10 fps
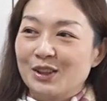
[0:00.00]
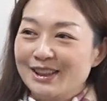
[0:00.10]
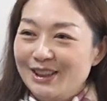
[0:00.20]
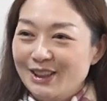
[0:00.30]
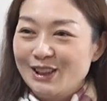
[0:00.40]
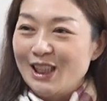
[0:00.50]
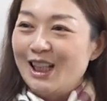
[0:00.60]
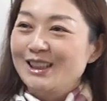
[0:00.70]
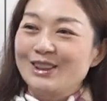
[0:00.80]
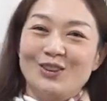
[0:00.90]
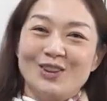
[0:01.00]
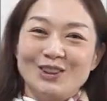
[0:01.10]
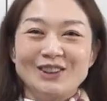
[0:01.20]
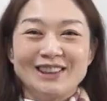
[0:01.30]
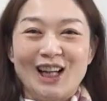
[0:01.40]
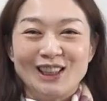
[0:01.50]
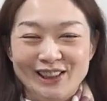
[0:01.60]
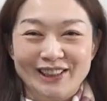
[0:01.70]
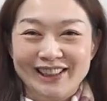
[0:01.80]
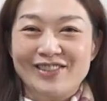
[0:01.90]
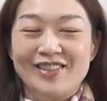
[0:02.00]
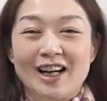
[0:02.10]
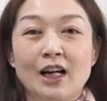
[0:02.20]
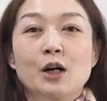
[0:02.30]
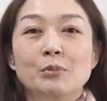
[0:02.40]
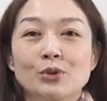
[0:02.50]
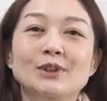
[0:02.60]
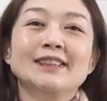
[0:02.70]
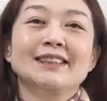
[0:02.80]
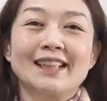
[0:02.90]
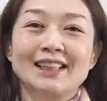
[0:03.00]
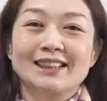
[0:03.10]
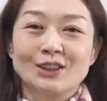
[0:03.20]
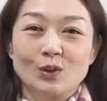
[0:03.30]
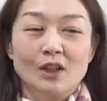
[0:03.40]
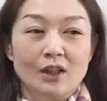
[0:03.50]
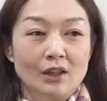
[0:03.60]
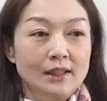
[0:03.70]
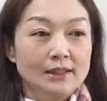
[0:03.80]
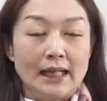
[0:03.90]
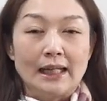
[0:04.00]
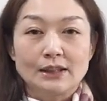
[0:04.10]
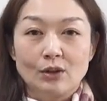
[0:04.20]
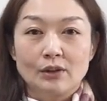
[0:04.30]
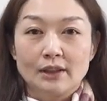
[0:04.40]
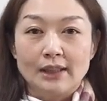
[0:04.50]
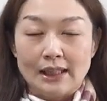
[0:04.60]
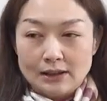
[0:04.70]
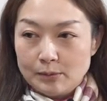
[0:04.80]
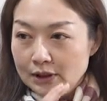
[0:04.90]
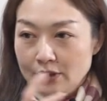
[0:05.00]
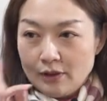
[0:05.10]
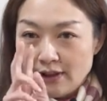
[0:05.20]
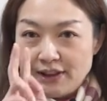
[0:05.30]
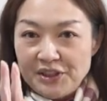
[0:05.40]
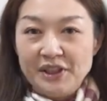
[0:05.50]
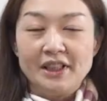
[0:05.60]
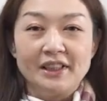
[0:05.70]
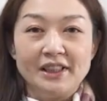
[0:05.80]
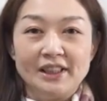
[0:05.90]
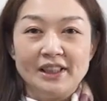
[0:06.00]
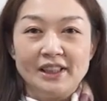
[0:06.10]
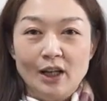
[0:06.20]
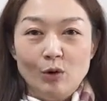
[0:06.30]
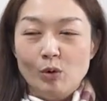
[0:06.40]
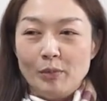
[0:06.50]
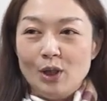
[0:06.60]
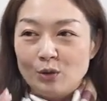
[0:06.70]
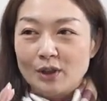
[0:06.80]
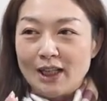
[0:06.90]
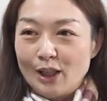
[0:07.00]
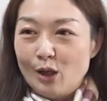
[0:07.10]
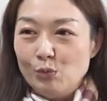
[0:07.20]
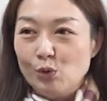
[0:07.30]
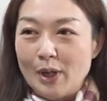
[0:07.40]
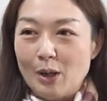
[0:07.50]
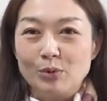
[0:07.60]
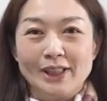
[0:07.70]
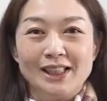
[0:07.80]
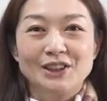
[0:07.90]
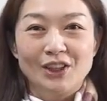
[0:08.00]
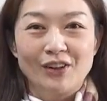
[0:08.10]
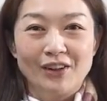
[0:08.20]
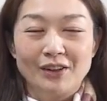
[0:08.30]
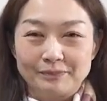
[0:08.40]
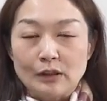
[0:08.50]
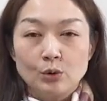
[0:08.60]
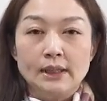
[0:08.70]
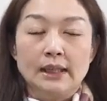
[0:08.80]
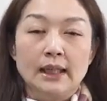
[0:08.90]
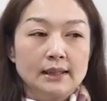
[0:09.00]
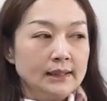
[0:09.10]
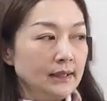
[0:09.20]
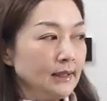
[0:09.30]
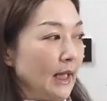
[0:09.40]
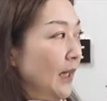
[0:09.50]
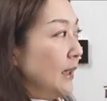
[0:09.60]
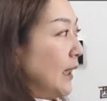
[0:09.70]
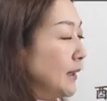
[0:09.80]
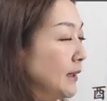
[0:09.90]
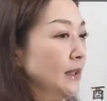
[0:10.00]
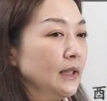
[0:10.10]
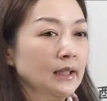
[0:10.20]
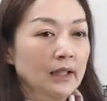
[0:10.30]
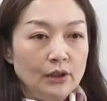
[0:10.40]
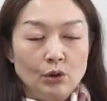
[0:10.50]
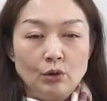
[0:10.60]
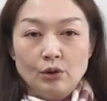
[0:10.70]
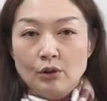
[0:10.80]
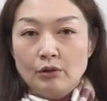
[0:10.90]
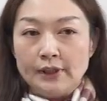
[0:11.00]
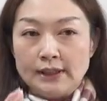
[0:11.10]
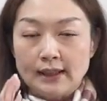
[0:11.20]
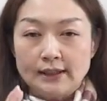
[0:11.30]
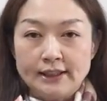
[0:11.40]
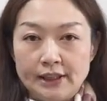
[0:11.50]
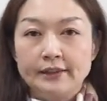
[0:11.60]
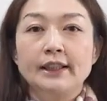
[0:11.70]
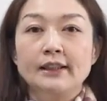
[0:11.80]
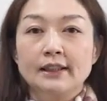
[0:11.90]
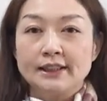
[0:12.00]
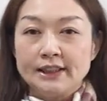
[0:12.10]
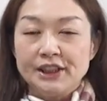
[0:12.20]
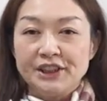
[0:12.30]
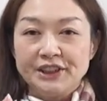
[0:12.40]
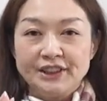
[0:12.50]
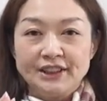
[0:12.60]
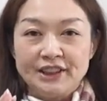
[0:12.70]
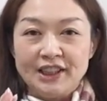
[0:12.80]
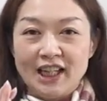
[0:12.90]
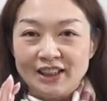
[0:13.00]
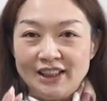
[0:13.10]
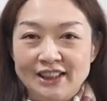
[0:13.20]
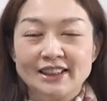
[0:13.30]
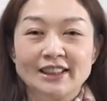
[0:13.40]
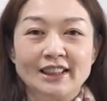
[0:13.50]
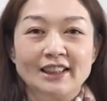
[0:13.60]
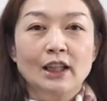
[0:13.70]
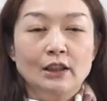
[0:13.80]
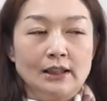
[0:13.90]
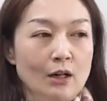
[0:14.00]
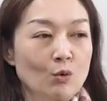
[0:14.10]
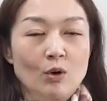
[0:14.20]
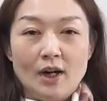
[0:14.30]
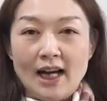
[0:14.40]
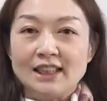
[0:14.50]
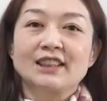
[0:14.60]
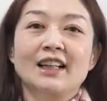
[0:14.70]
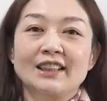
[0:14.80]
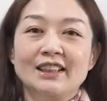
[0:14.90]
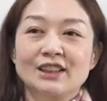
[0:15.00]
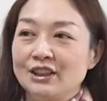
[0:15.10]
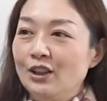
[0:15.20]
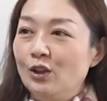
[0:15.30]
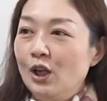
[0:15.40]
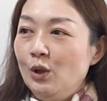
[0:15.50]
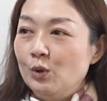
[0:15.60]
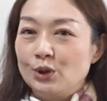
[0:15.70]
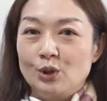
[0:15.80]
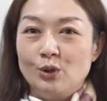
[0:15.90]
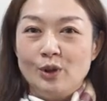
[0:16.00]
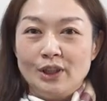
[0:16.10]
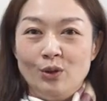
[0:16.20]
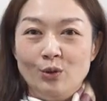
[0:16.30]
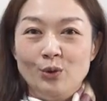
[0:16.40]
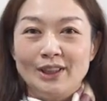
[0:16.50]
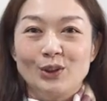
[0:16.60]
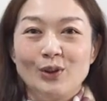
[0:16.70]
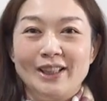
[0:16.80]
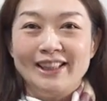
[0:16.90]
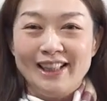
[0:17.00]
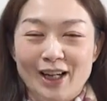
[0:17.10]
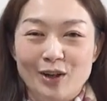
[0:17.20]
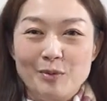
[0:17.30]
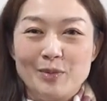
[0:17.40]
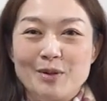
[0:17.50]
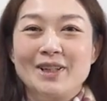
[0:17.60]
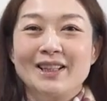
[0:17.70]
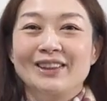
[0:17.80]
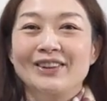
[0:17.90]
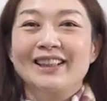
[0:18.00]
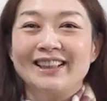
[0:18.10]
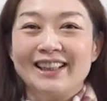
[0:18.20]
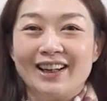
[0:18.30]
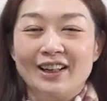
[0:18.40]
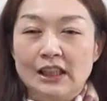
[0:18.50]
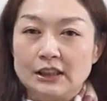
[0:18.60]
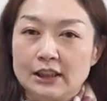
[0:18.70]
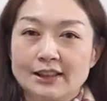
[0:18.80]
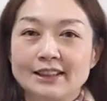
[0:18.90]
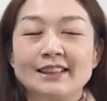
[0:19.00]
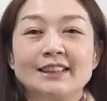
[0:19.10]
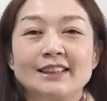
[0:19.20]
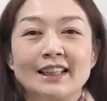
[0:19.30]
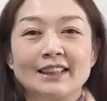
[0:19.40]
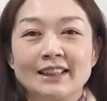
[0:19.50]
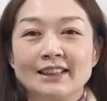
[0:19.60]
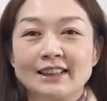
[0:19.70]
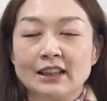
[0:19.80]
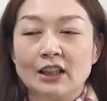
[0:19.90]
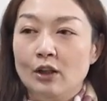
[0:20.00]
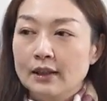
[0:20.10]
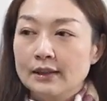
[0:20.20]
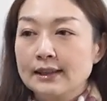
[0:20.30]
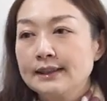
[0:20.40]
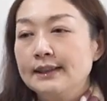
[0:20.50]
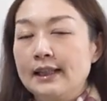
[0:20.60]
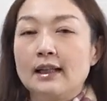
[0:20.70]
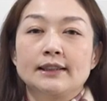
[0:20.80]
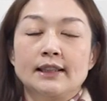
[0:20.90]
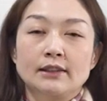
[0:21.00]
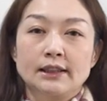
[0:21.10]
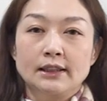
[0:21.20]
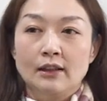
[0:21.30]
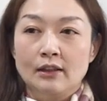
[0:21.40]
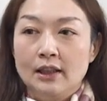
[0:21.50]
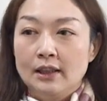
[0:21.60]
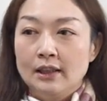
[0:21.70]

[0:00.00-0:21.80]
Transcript: 老师，杀手，我去杀情人吗？不是这样子说哈。杀手呢，他是不是有一个坚定的毅力？我没有达到目标不停手哦。所以七煞他是一个拥有非常坚定的、坚强的意志力。当我爱上你的时候，我就会永远的对你好，拼命的对你好。这个是七煞的特性哦。但是。也要小心哈！